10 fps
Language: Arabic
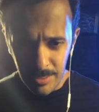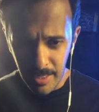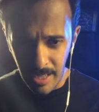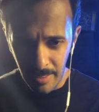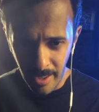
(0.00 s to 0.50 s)
في
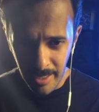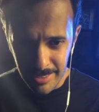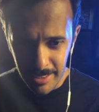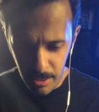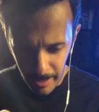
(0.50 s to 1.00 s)
قضايا
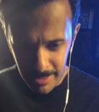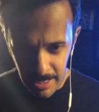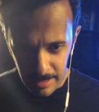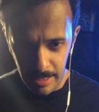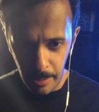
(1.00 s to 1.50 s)
تصير
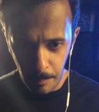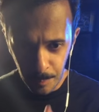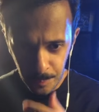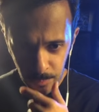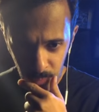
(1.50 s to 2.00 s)
بحزتها
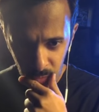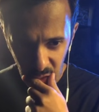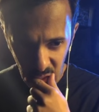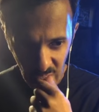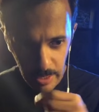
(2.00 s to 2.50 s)

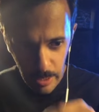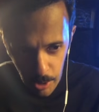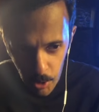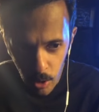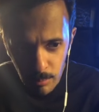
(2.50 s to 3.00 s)
يعني
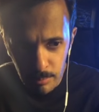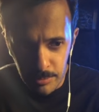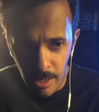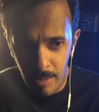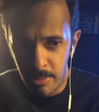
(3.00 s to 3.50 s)
اليوم
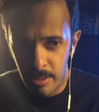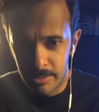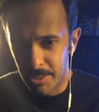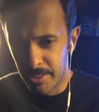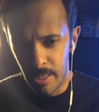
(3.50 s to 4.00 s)
طلع مثلا
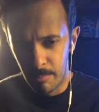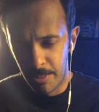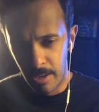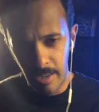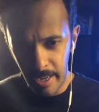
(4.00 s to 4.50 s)
تصريح
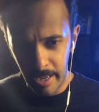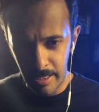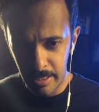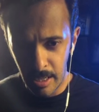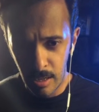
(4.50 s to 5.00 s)
مثل الاخ
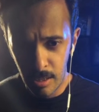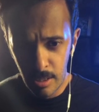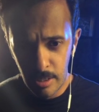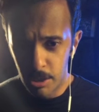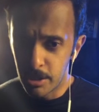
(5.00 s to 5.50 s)
اللي قال
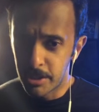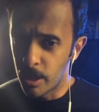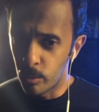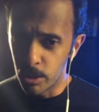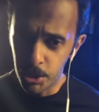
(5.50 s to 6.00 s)
شو
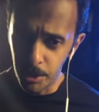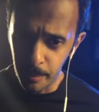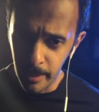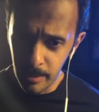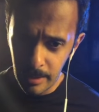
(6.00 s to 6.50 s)
نسوي
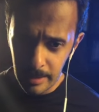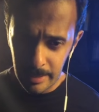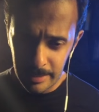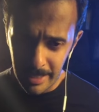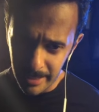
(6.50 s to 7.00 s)
نشربه
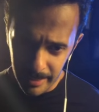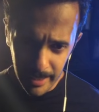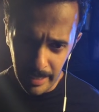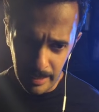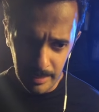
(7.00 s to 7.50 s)

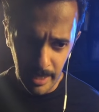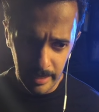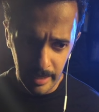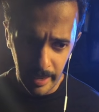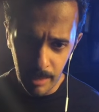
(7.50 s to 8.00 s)
تصريح
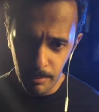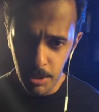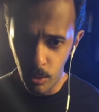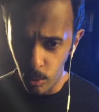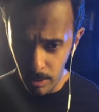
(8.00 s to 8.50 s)
يعني غير
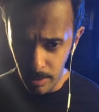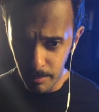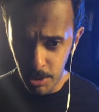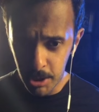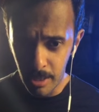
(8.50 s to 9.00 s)
مسؤول
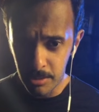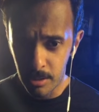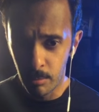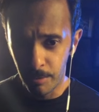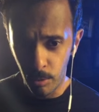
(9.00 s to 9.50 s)
من شخص
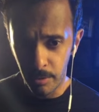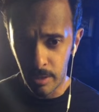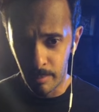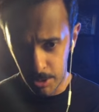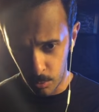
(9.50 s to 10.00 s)
المفروض
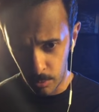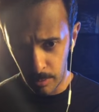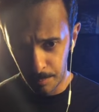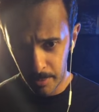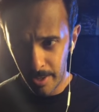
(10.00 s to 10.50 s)
انه مسؤول
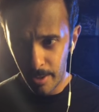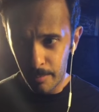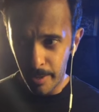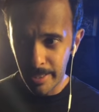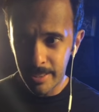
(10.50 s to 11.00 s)

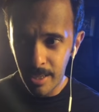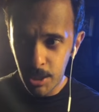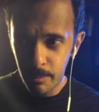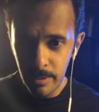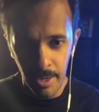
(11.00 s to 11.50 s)

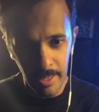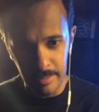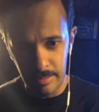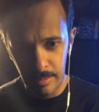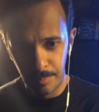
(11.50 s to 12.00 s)
فيحتاج منا رد